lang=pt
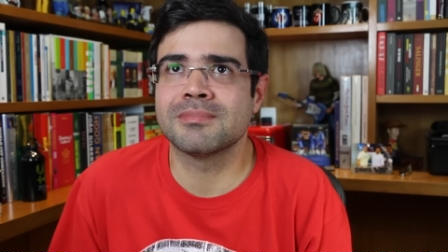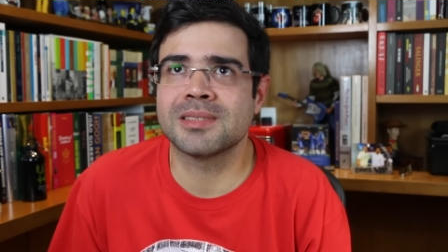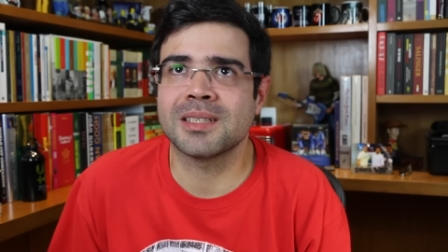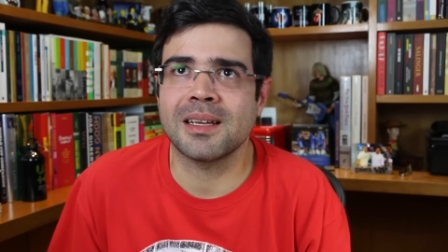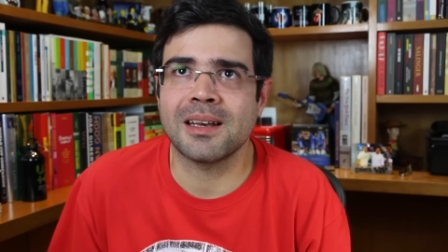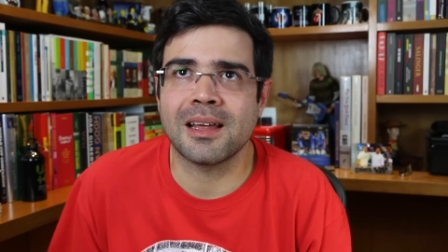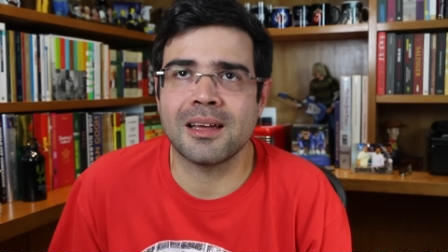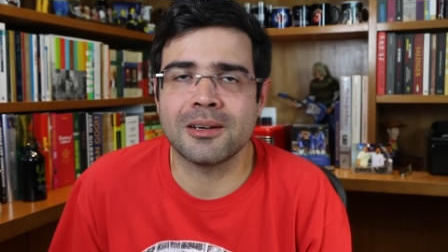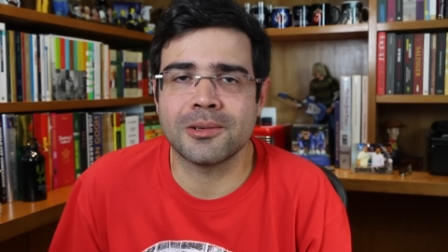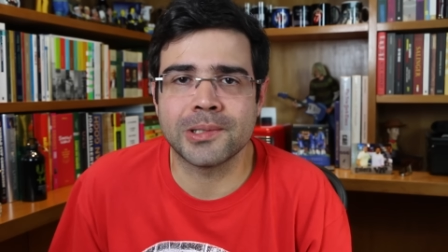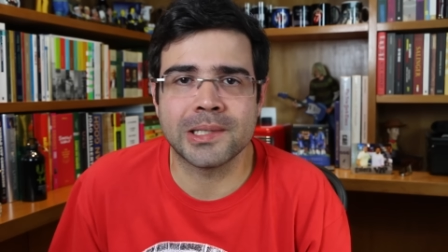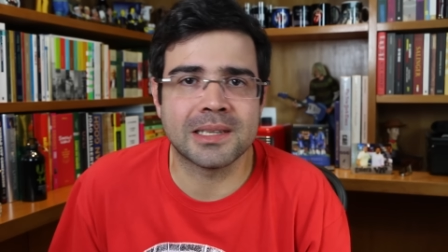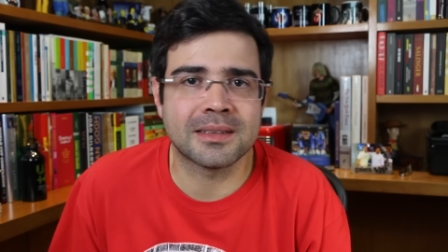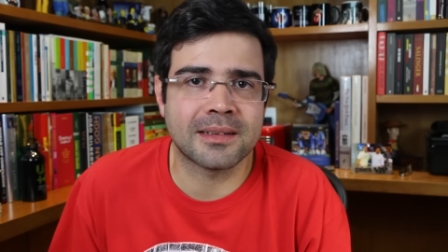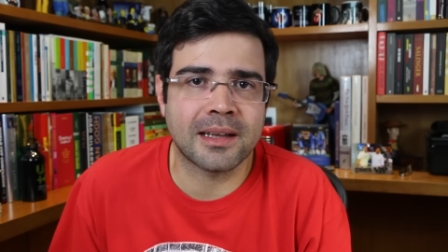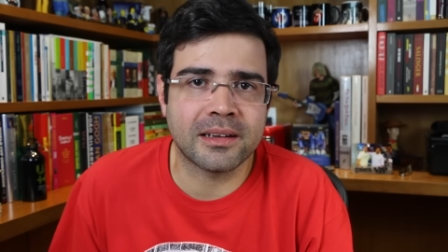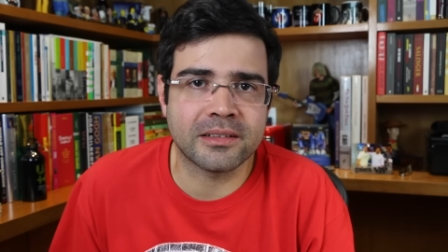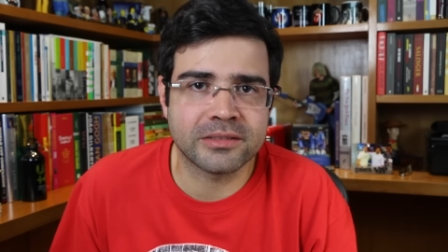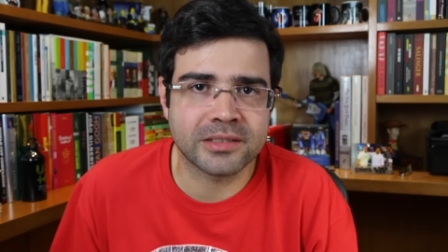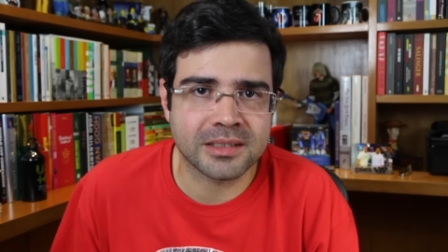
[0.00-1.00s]
sei lá,
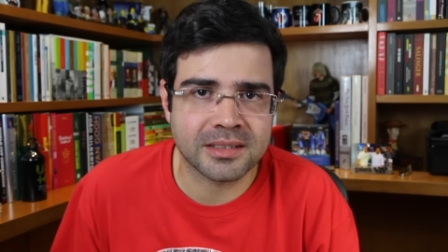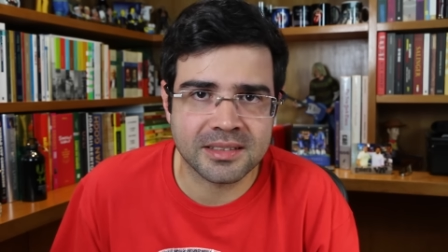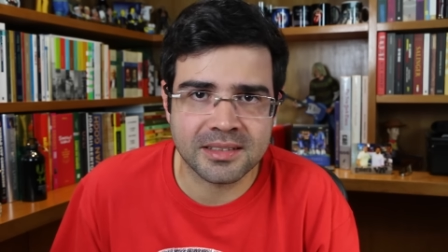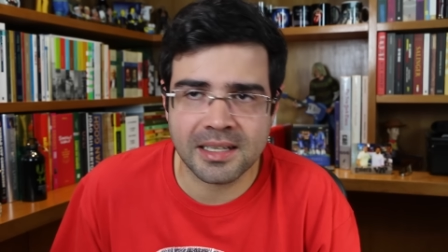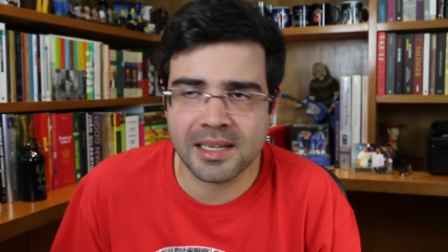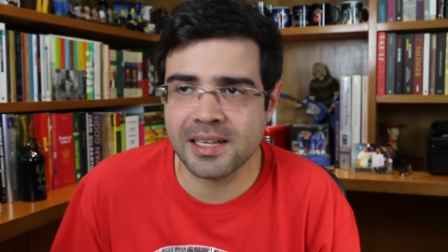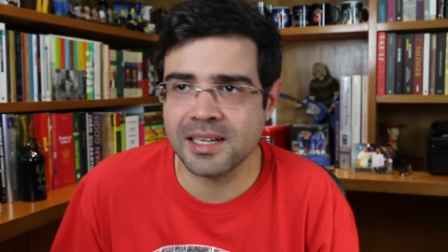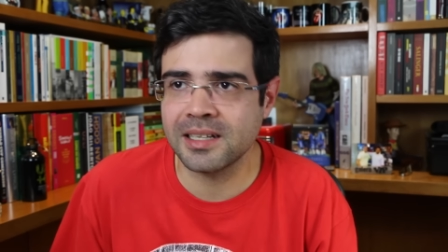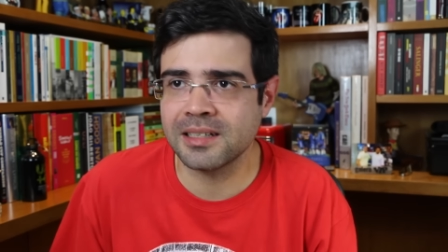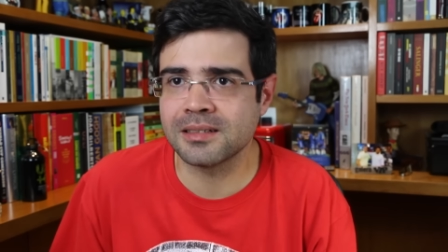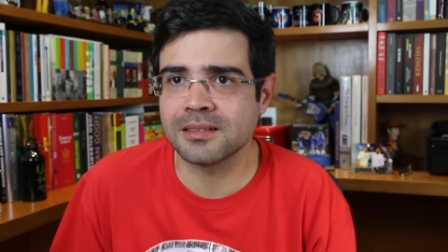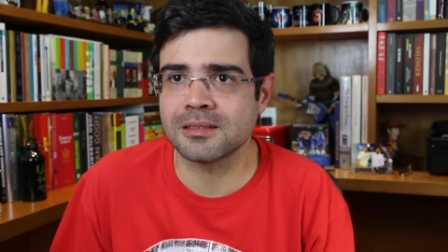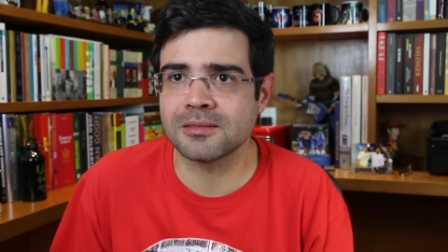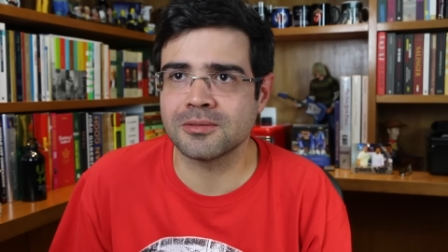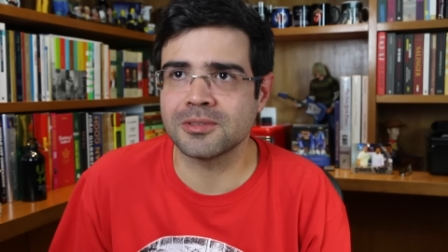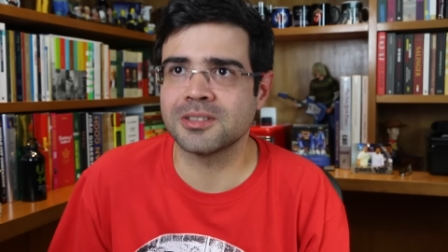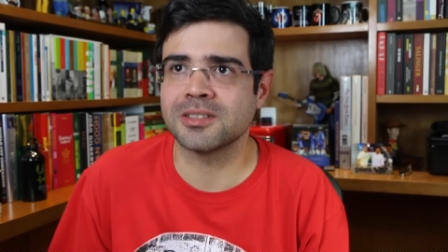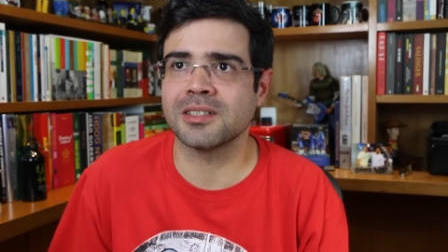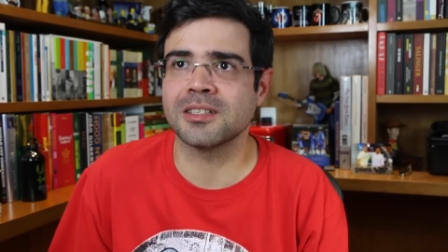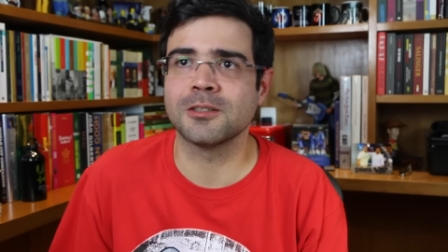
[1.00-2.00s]
oitava série,
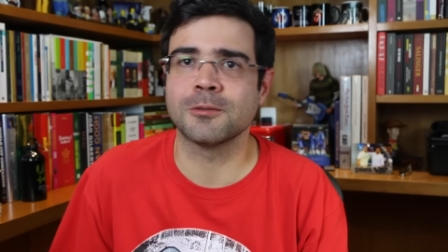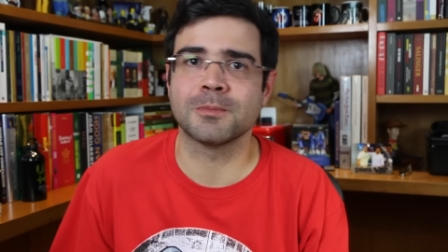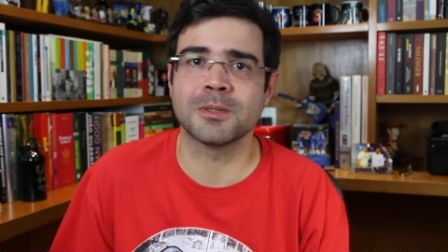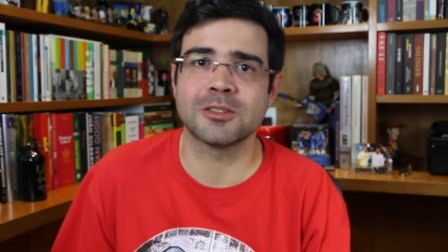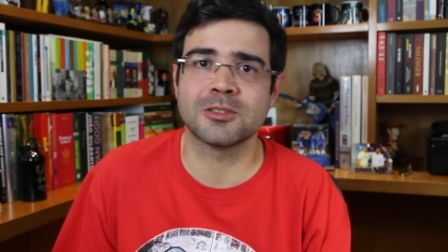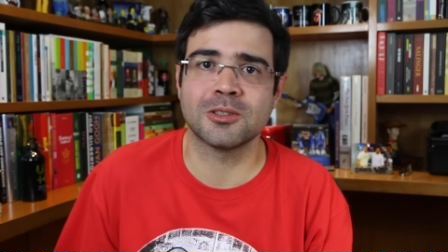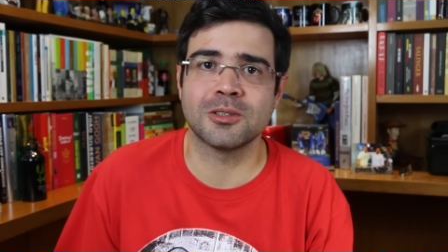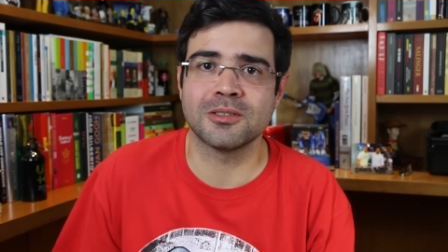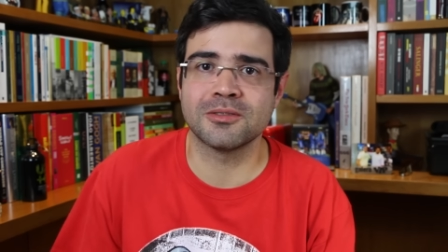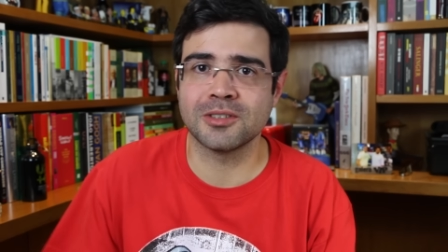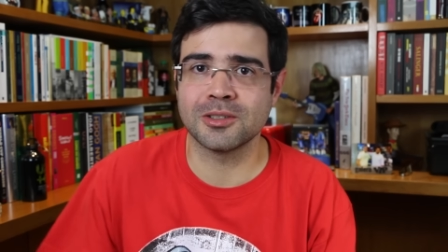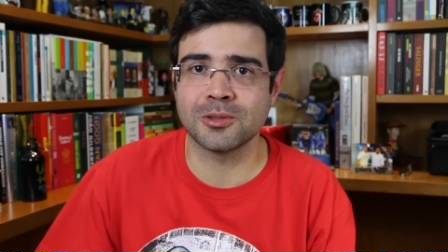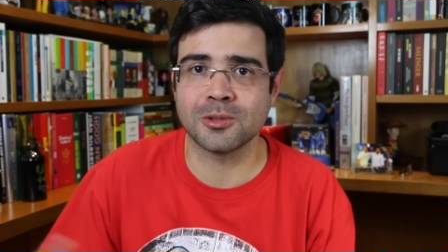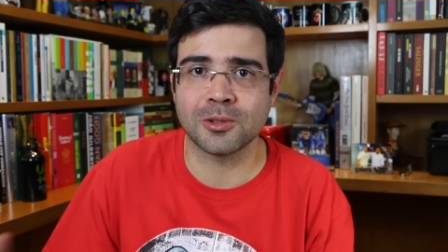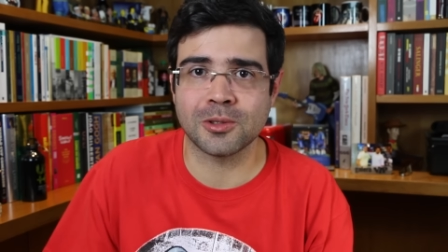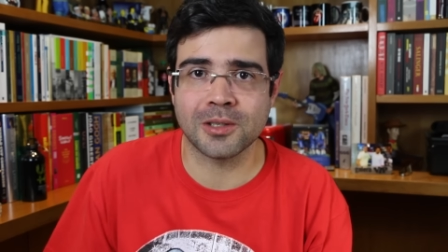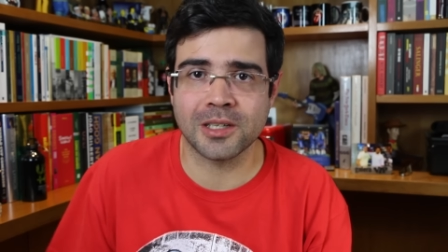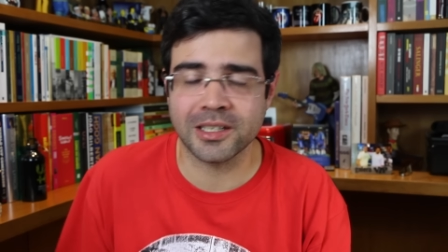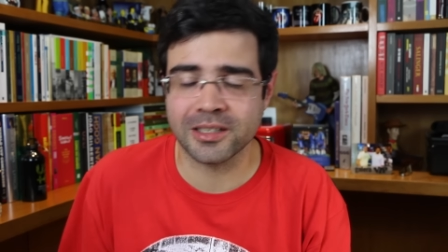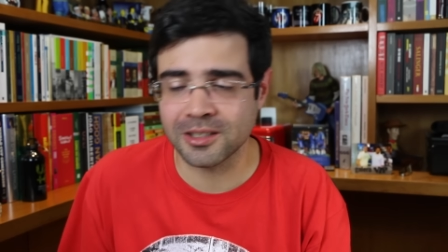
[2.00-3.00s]
não sei, o pessoal vendo
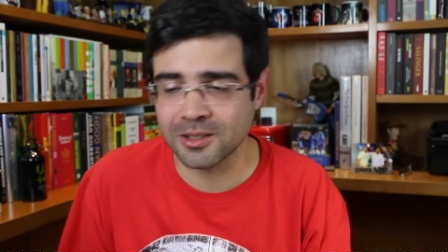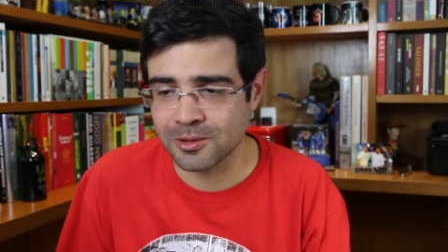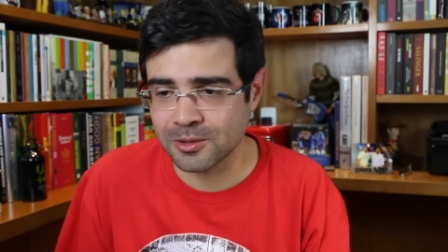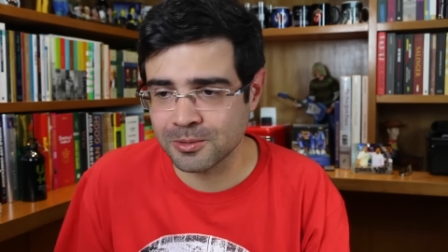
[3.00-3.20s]
rock.